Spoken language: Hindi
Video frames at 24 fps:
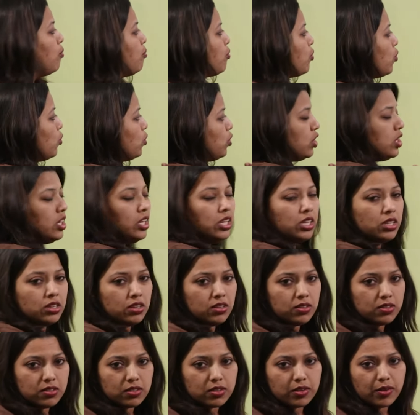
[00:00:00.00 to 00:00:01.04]

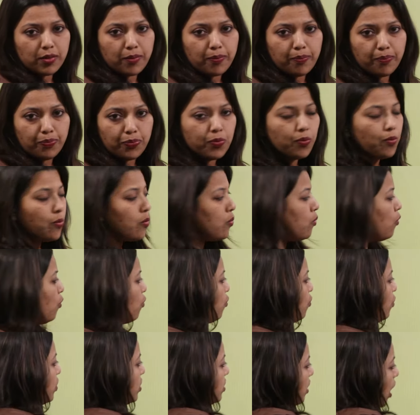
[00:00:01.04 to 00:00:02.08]
प्रोटीन्स
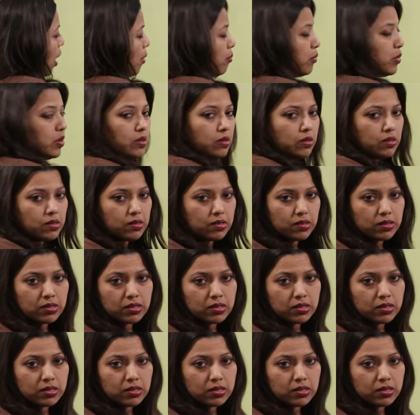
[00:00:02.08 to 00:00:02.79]
विटामिन्स